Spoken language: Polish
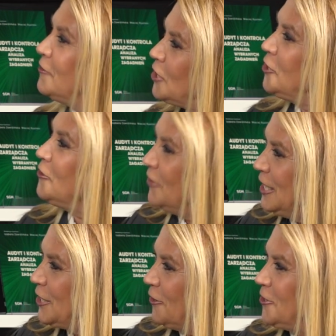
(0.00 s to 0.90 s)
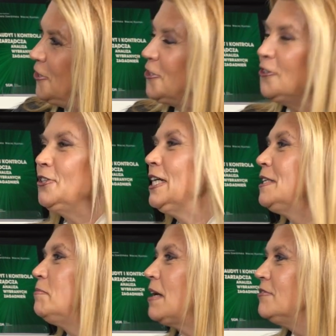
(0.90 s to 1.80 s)
w rzeczywistość. Co to tak
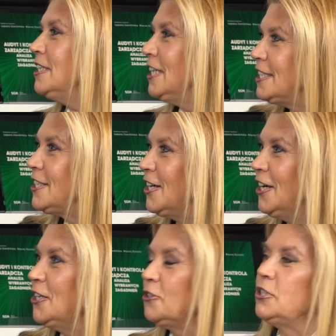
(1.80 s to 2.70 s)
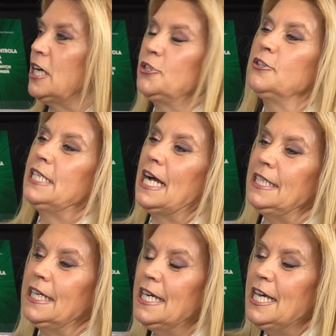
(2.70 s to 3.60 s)
naprawdę jest to
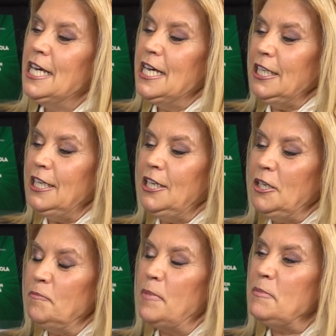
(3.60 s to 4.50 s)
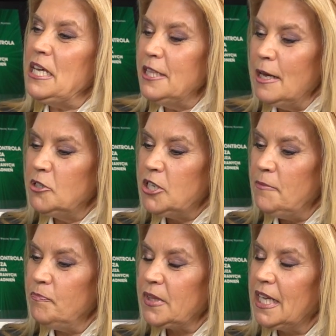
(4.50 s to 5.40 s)
zarządzanie? I pamiętam, że
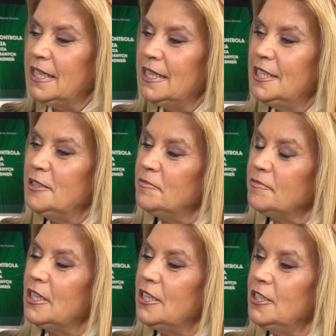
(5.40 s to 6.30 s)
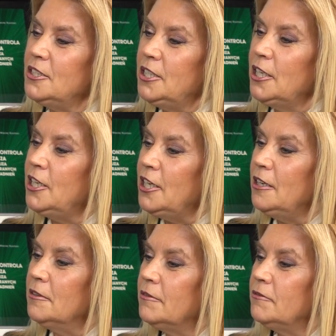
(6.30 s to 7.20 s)
e,
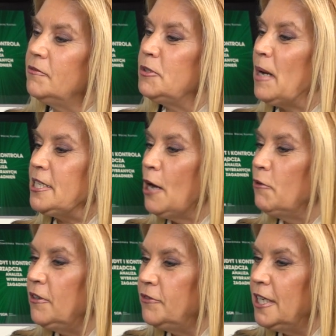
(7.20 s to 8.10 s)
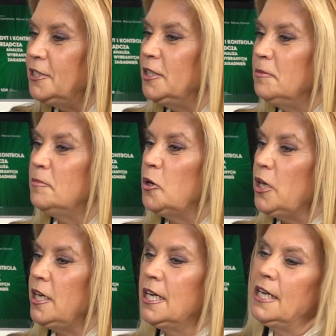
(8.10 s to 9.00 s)
dzięki wspaniałej wtedy
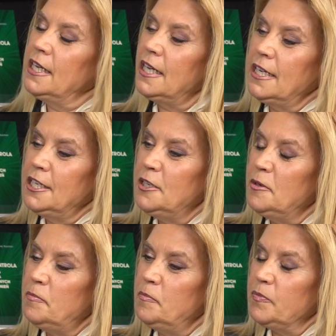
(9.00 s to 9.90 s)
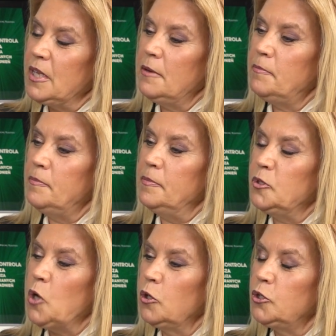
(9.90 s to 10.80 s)
mojej e,
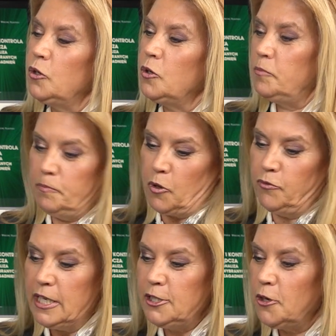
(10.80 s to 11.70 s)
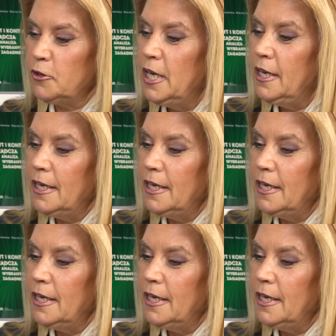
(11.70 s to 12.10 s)
doktor, profesor